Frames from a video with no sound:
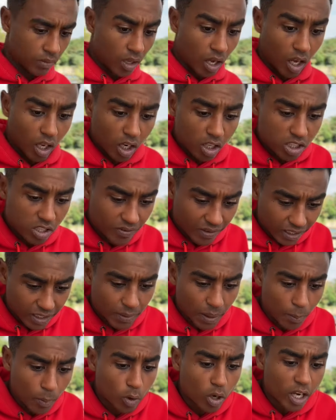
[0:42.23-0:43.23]
خلاص يا
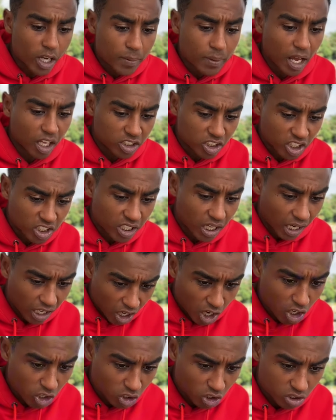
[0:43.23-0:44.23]
فندم ممكن اجيب لحضرتك حاجه
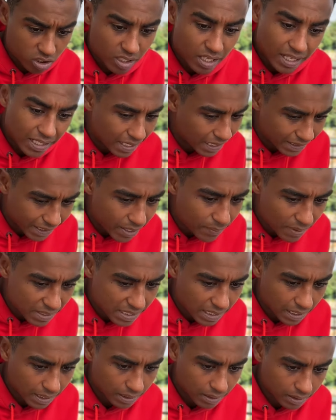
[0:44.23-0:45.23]
ارخص لاتيه مثلا